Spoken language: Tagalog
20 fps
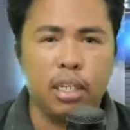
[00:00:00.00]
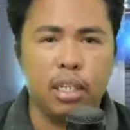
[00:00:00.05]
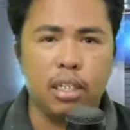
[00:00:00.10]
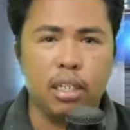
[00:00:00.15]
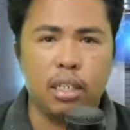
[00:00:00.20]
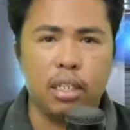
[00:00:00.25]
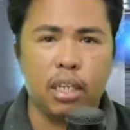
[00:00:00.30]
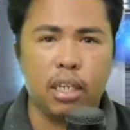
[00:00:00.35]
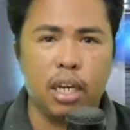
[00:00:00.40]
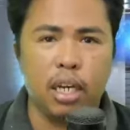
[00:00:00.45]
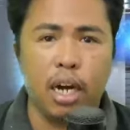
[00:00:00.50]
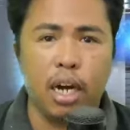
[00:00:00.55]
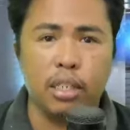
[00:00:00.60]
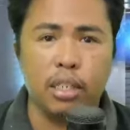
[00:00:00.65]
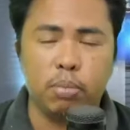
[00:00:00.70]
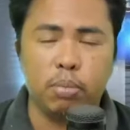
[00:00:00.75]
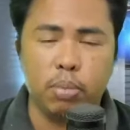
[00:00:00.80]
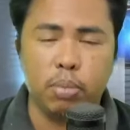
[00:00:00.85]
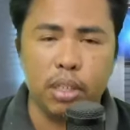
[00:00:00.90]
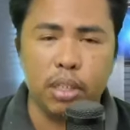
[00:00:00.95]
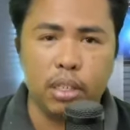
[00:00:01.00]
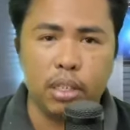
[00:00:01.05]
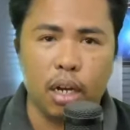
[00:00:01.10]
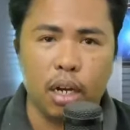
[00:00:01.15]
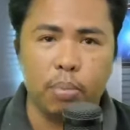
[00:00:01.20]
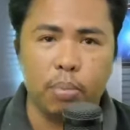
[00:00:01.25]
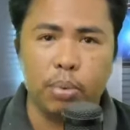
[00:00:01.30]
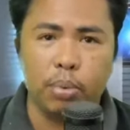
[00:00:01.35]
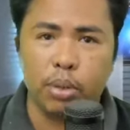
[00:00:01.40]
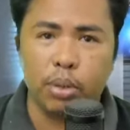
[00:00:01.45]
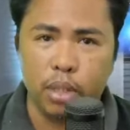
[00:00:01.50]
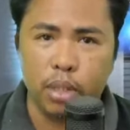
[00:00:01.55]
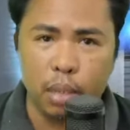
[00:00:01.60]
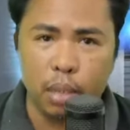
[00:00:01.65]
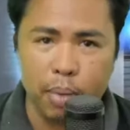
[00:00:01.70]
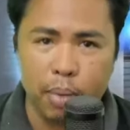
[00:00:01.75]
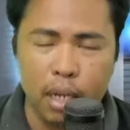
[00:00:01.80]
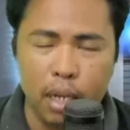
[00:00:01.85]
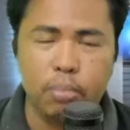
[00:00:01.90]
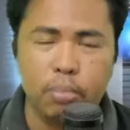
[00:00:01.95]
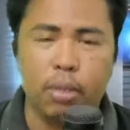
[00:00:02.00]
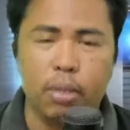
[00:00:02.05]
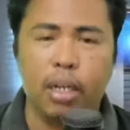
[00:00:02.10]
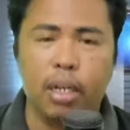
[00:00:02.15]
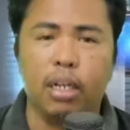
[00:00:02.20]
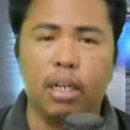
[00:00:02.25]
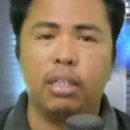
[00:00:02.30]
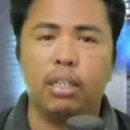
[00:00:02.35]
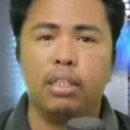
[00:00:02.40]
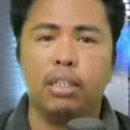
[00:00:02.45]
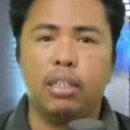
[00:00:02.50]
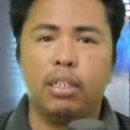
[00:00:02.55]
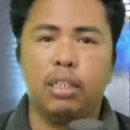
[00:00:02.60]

ni Archbishop Jose Palma